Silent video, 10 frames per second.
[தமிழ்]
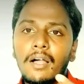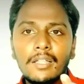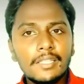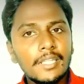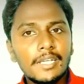
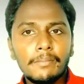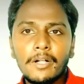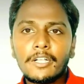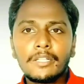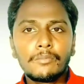அல்லது நீங்கள்
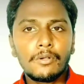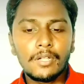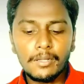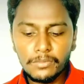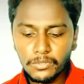மாற்றியும்
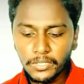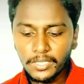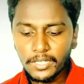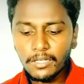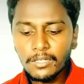கொள்ளலாம் ஸோ
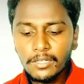இந்த